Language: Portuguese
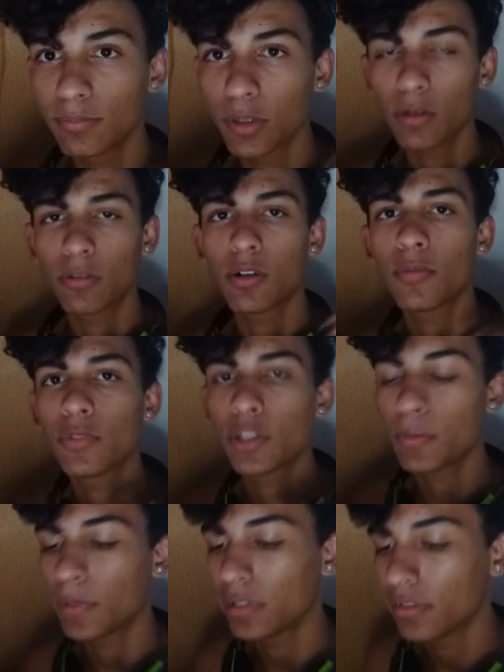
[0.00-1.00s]
Bom, como
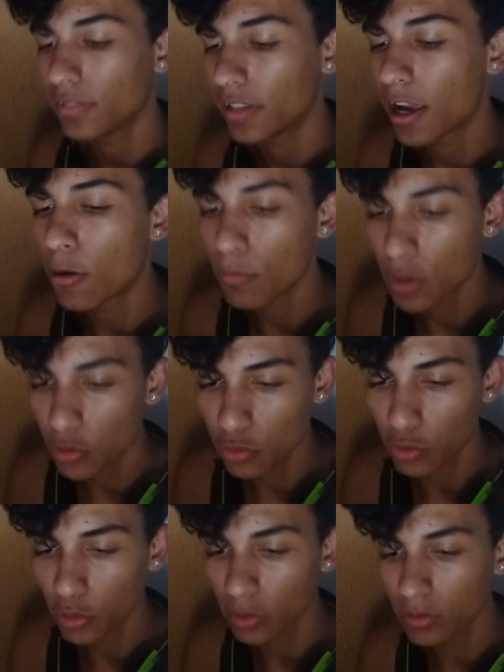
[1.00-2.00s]
vocês podem ver, é o meu
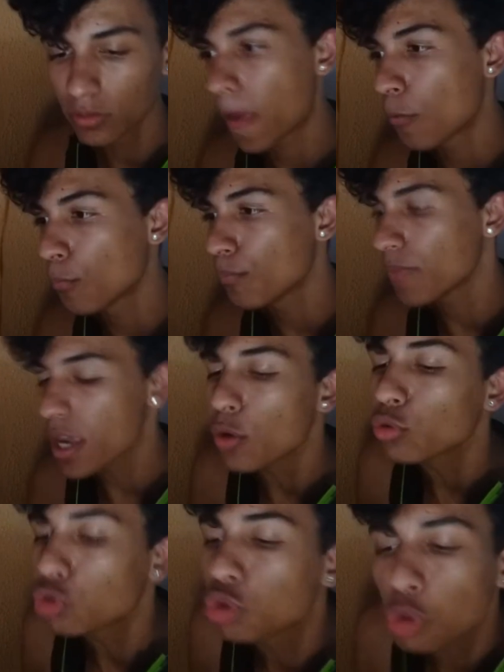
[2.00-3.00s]
jogo, é o
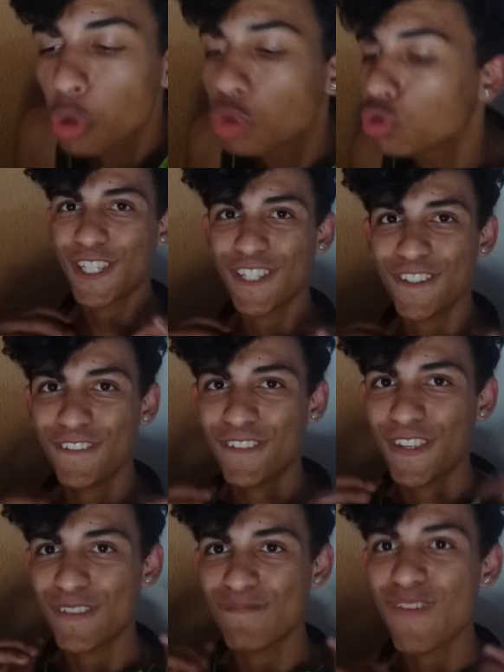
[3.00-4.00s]
meu jogo.
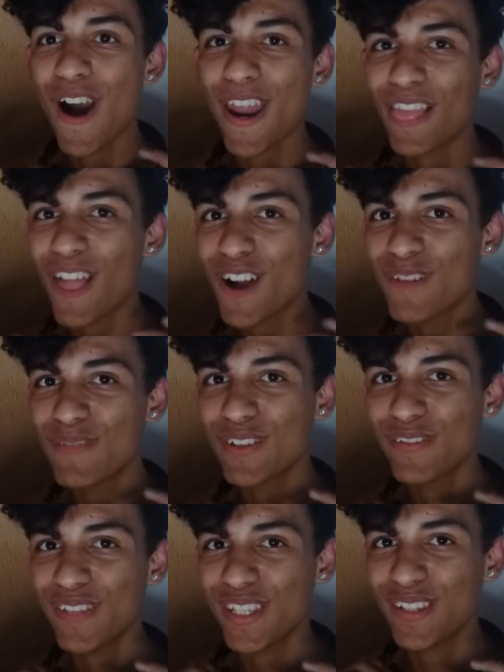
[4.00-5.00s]
Enfim, bora logo
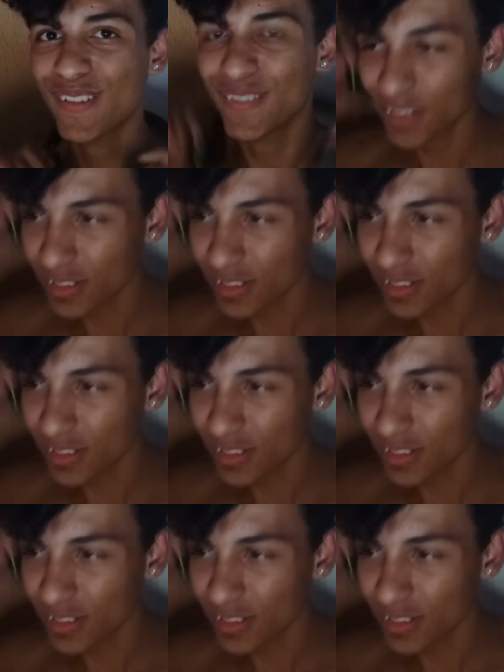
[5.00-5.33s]
pro vídeo.